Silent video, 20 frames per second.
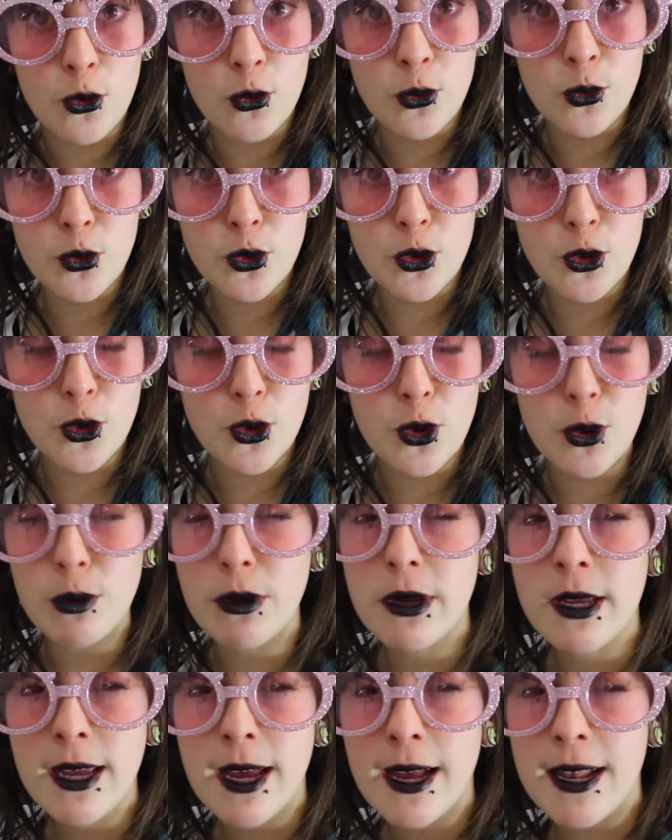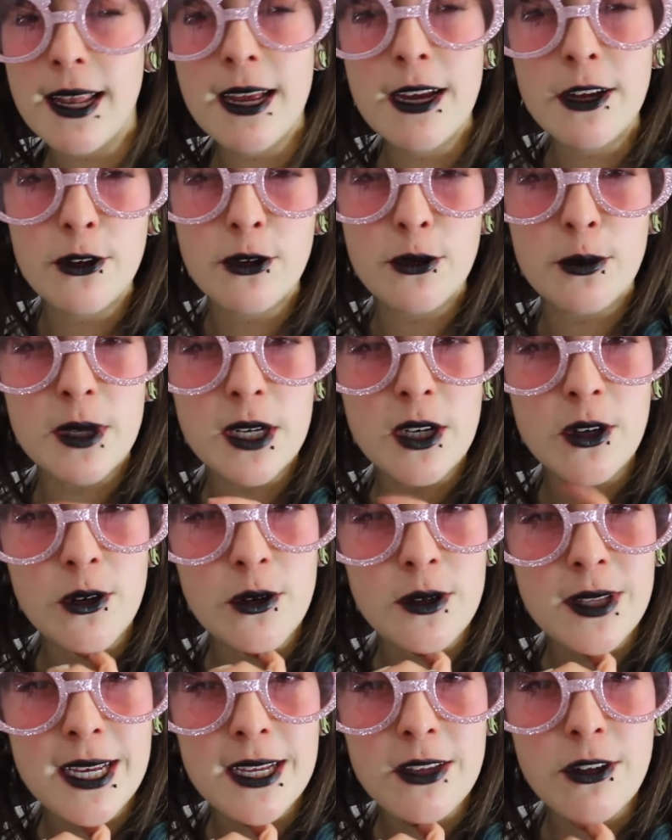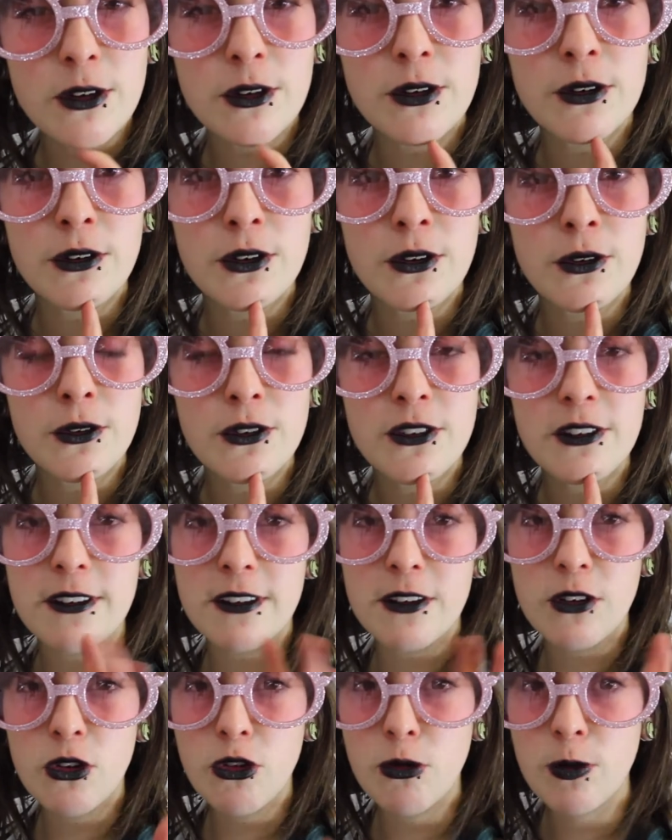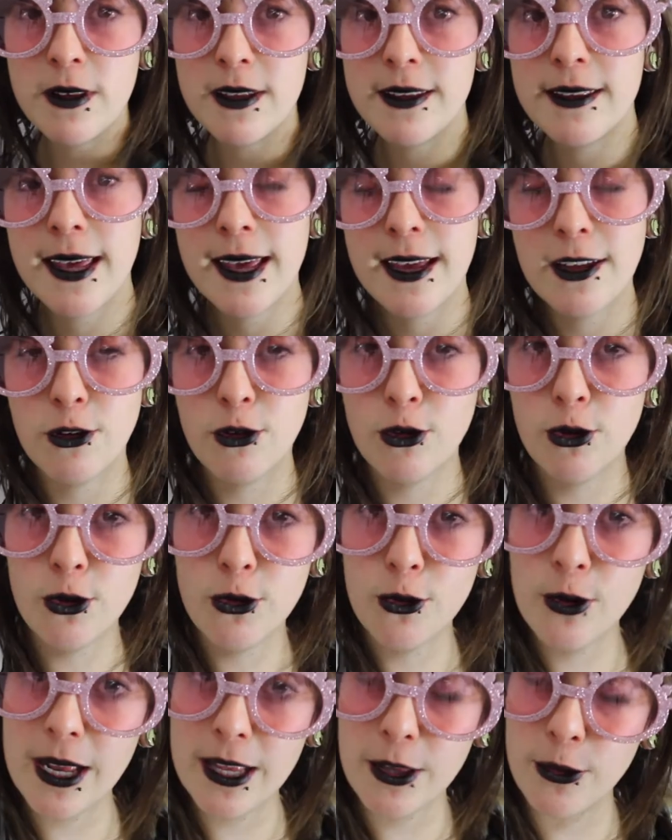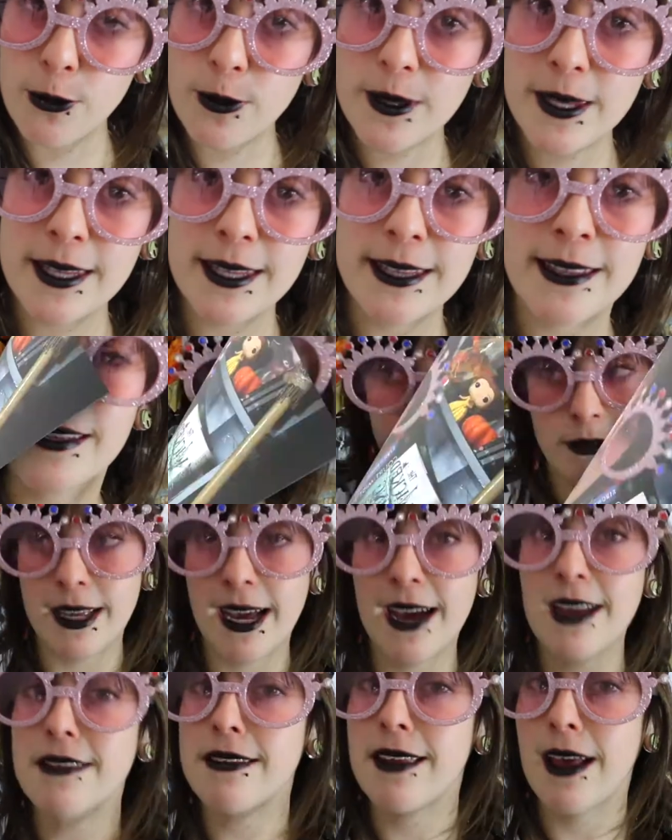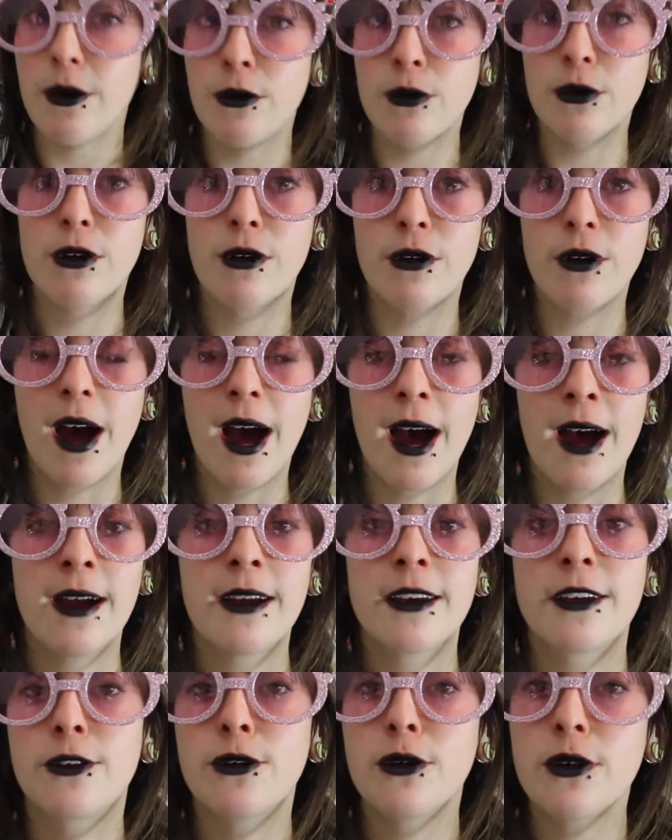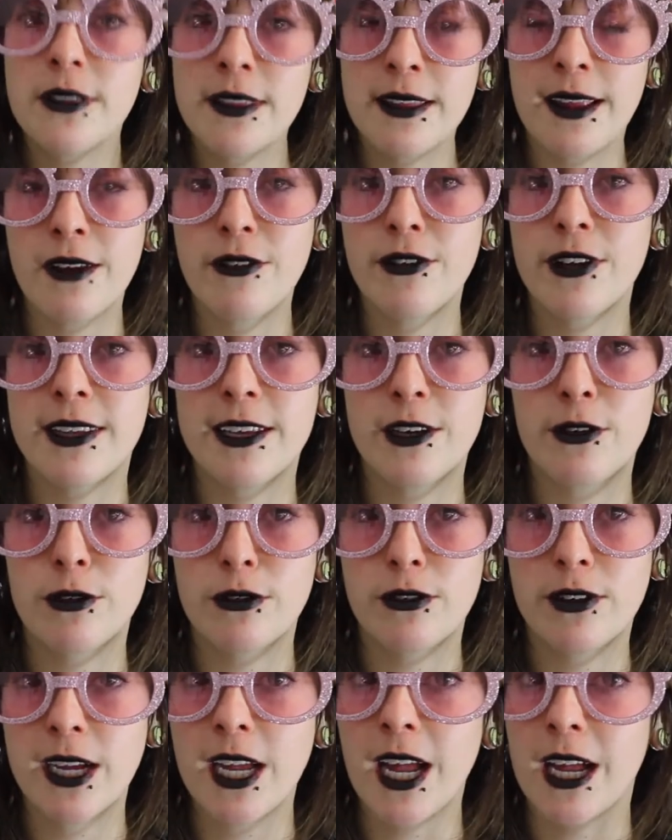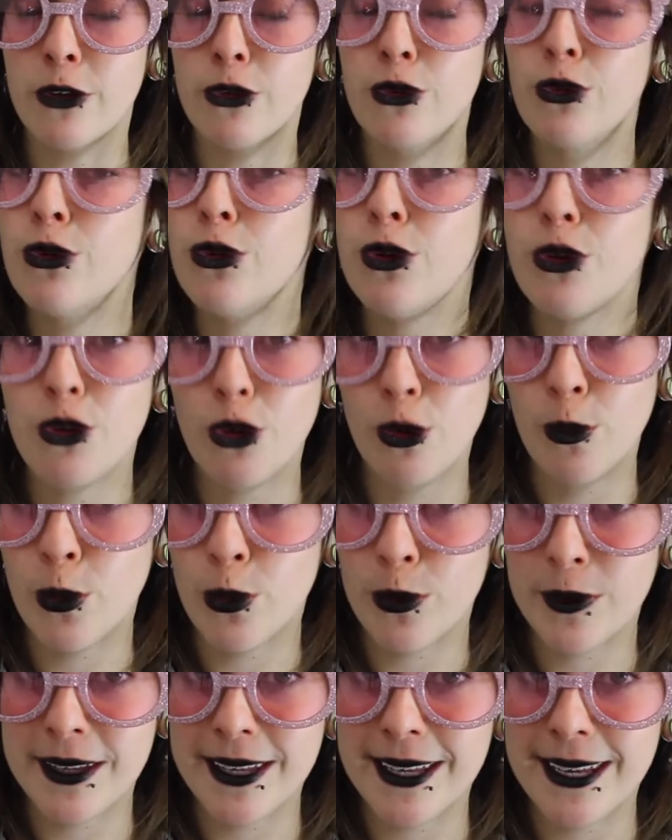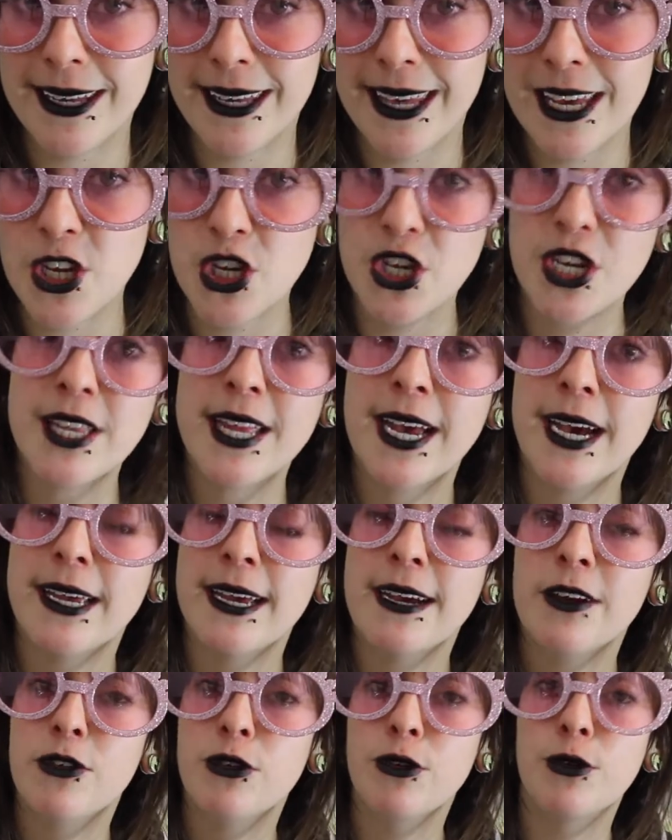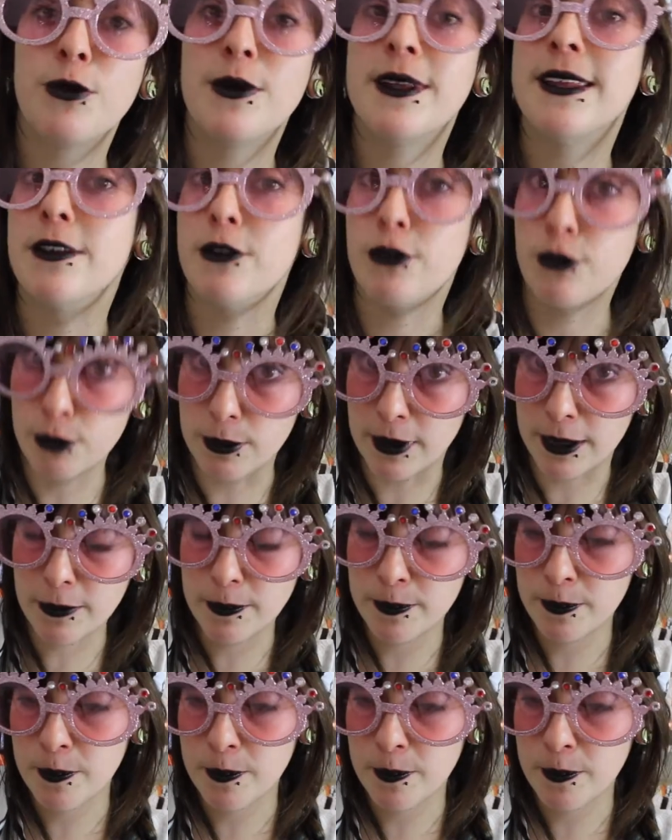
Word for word: compte que lui a l'air de bien connaître euh, ces étranges petites créatures de la nuit. Grâce à Oncle A, Courtenay va découvrir un tout autre monde qui est caché derrière celui des humains.